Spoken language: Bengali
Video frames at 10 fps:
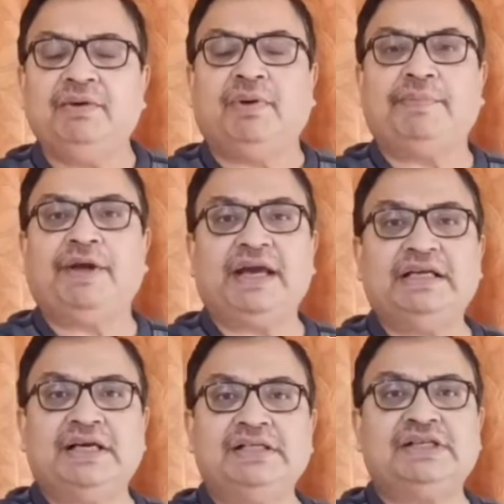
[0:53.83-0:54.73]
এইভাবে
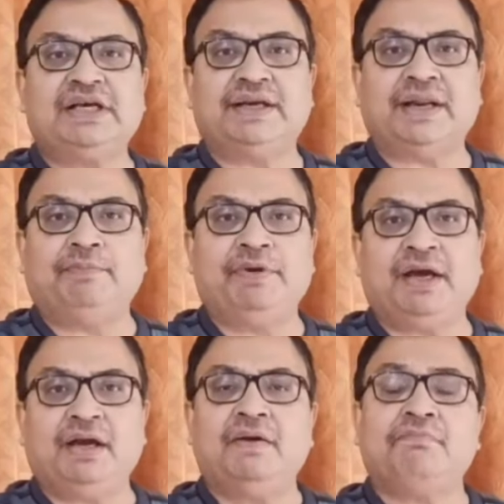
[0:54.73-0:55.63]
এজেন্সিকে
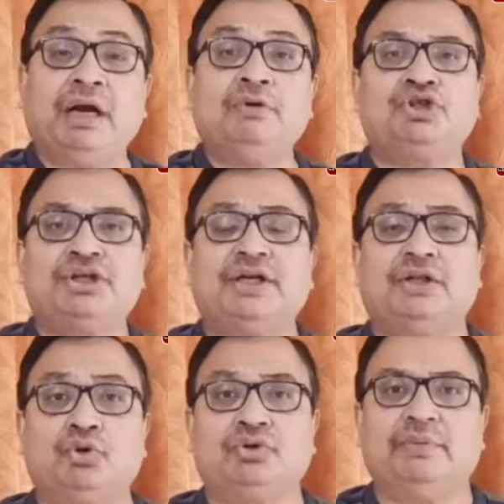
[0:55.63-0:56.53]
নামিয়ে মানুষ
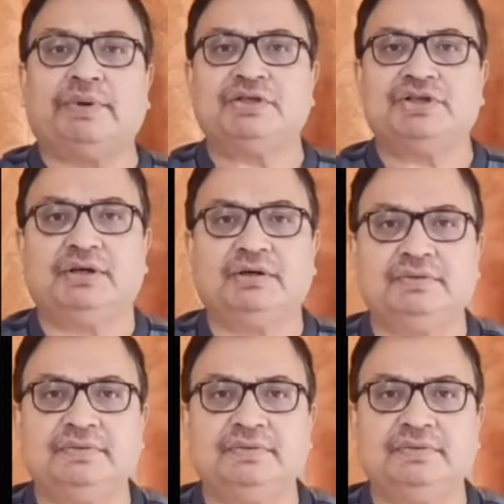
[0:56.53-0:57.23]
সেটা ধরতে পারছে না